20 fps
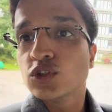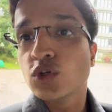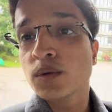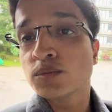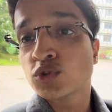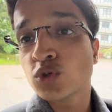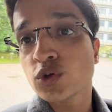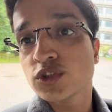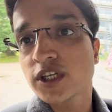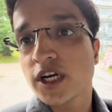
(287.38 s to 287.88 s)
तो हम
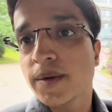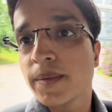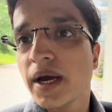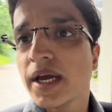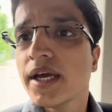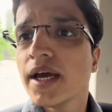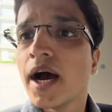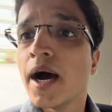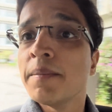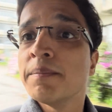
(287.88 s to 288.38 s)
सोच रहे हैं
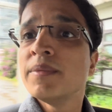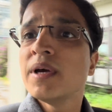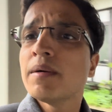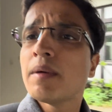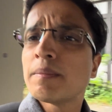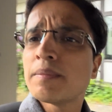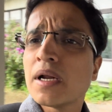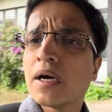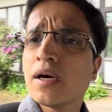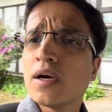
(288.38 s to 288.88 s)
भाई हम भी अब
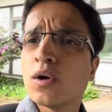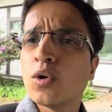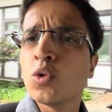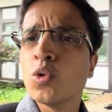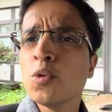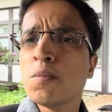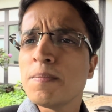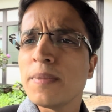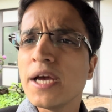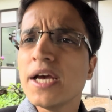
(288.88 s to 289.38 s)
अपना
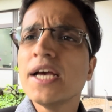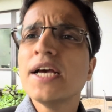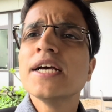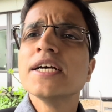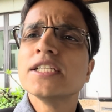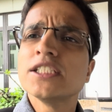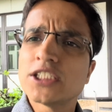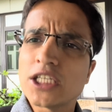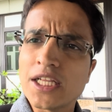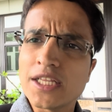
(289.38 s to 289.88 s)
रूम पे
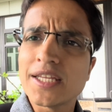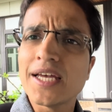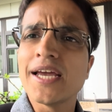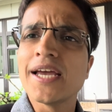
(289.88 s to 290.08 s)
चलते